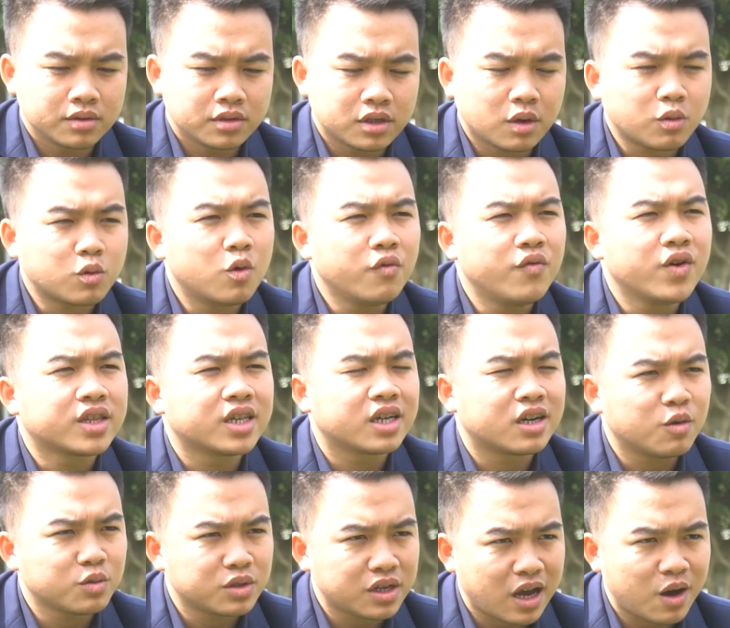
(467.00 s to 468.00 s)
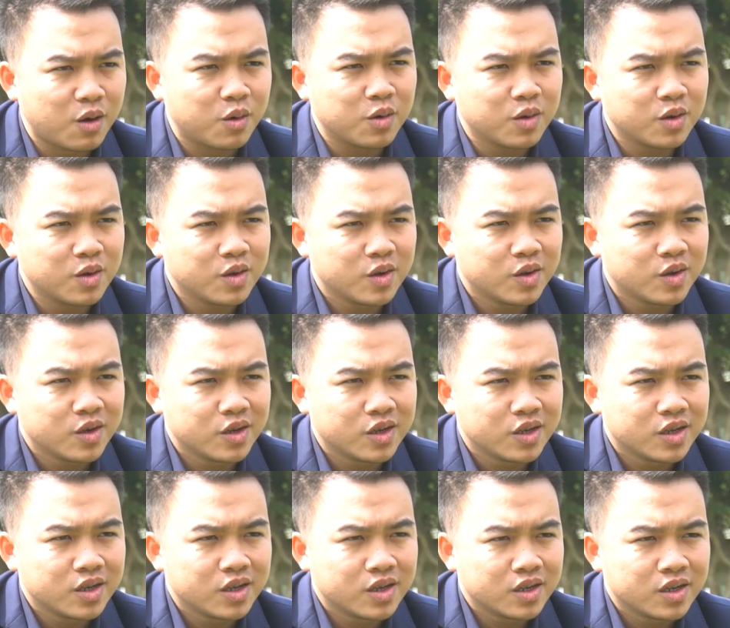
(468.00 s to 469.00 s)
trong khu vực thì không sao,
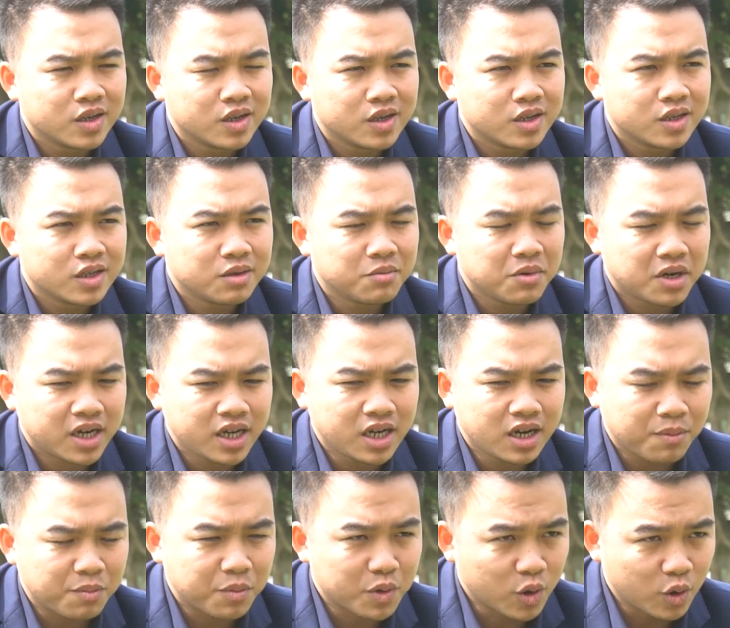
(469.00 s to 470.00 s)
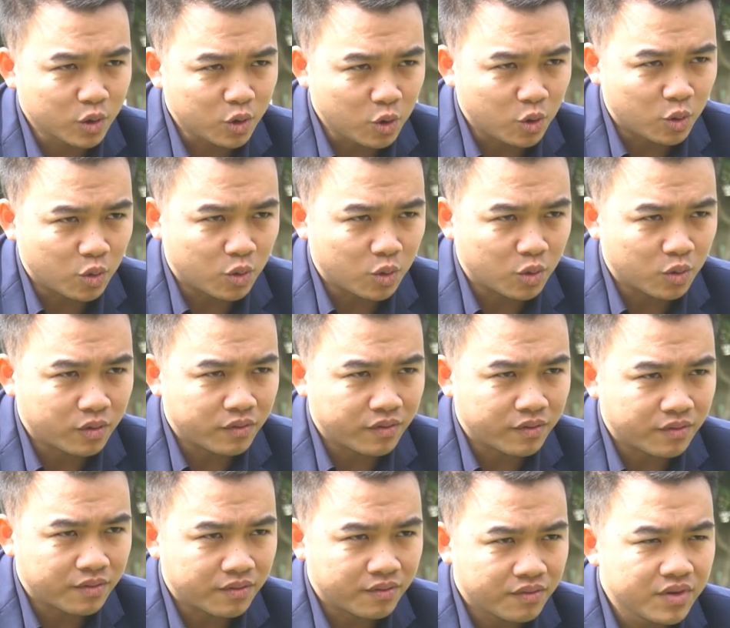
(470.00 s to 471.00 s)
nhưng mà khi gặp một đối thủ
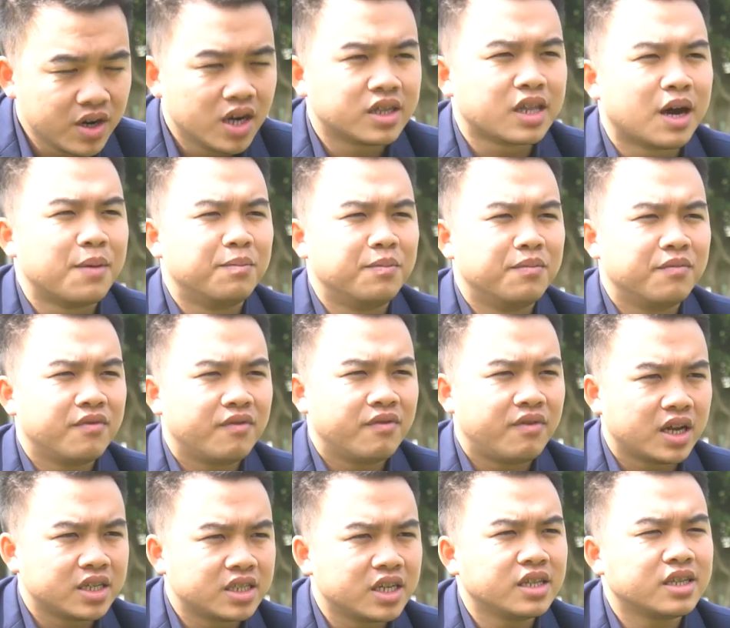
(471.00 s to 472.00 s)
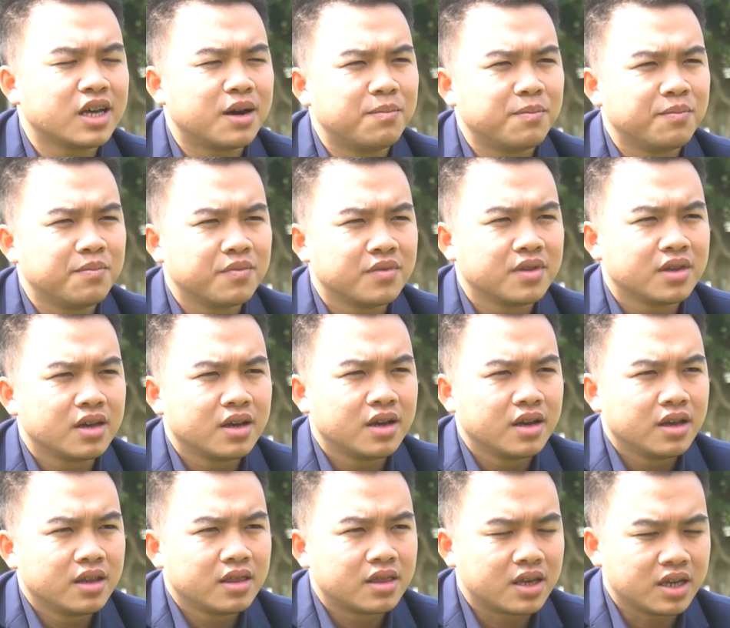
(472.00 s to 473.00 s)
vừa tầm và trên tầm
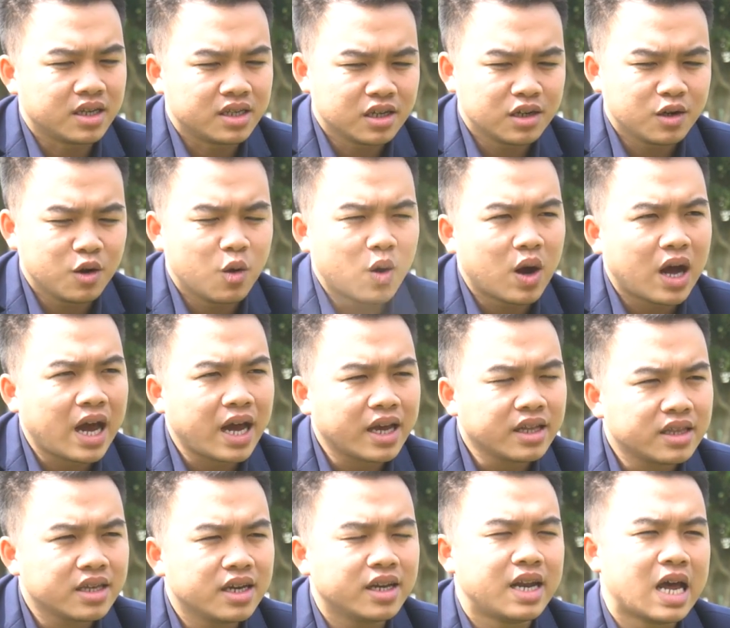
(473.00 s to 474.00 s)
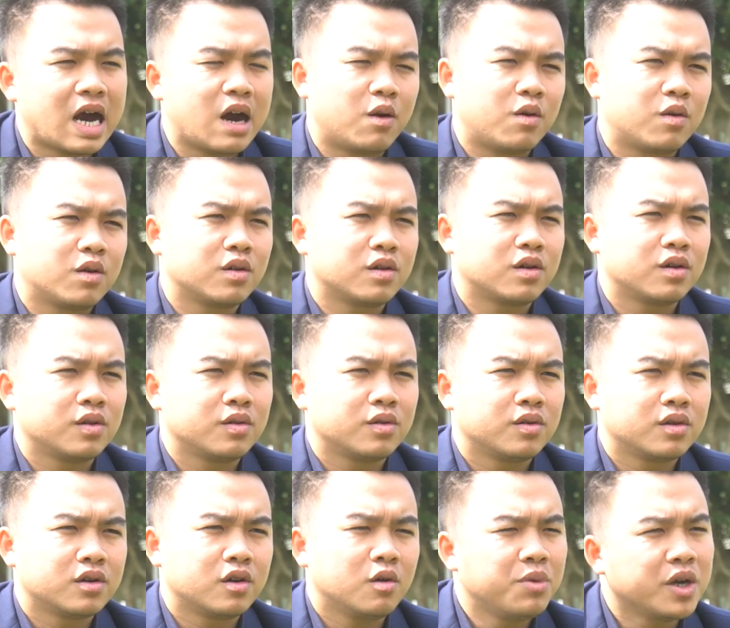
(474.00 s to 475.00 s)
thì sơ đồ hai tiền đạo
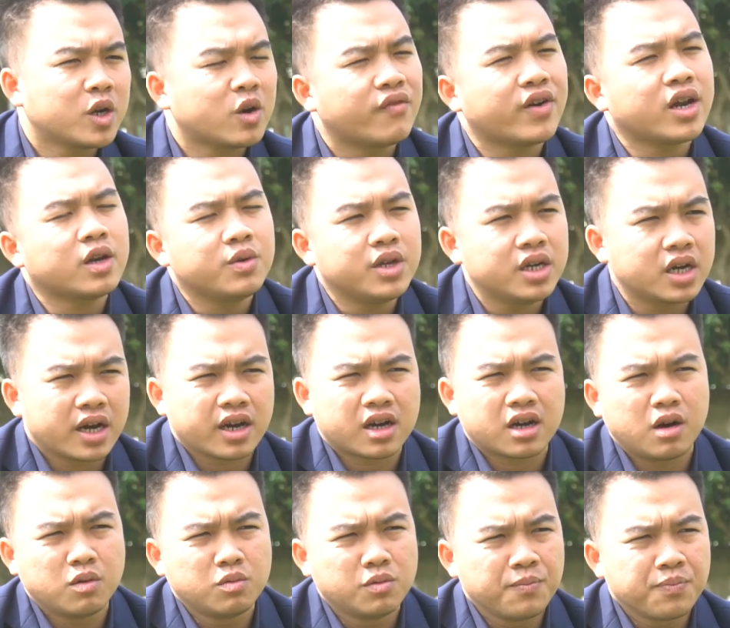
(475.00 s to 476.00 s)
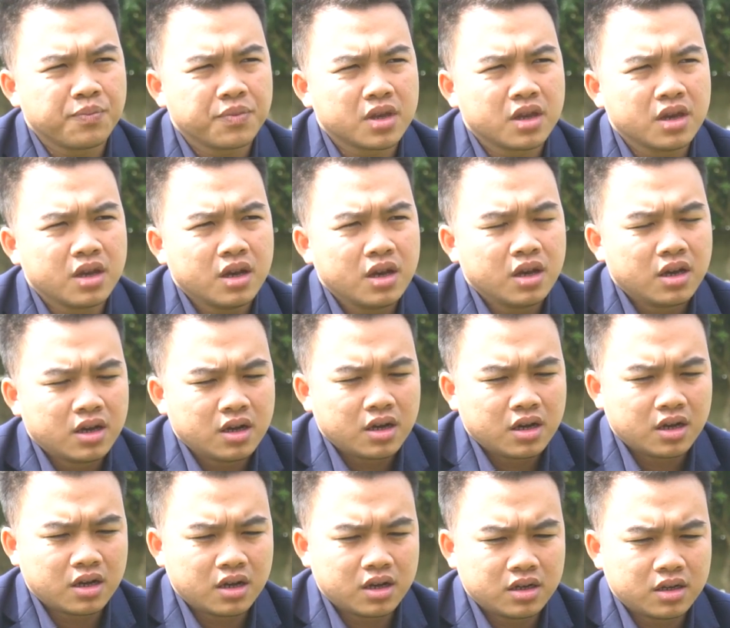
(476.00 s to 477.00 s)
không biết có phát huy được hay không.
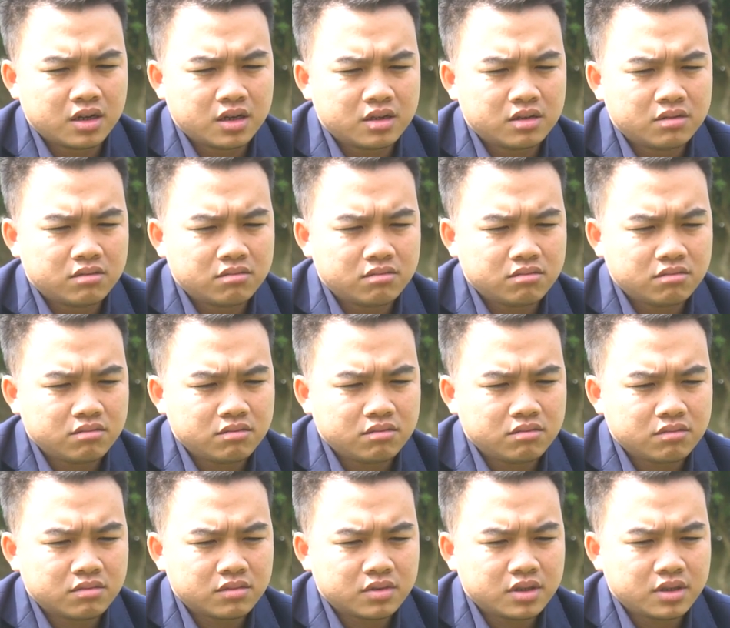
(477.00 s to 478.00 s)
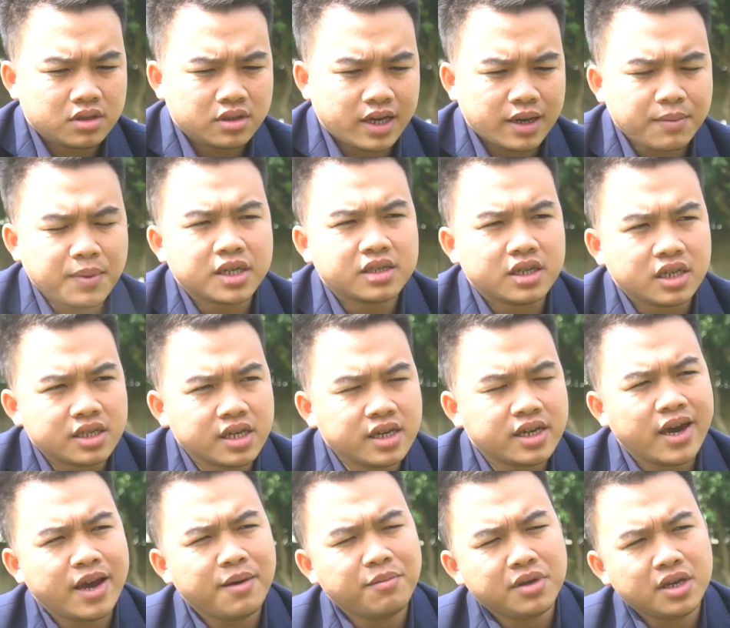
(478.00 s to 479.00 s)
À, xem hành trình SEA
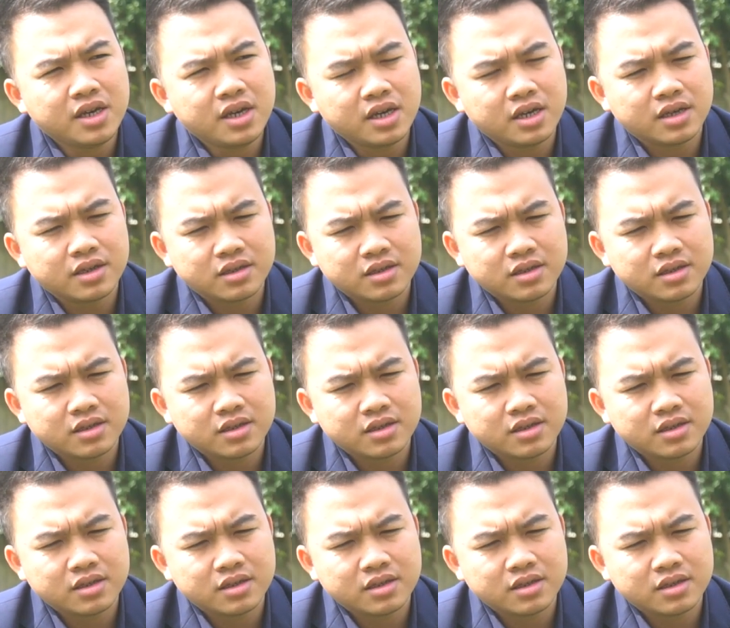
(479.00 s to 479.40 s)
Games thì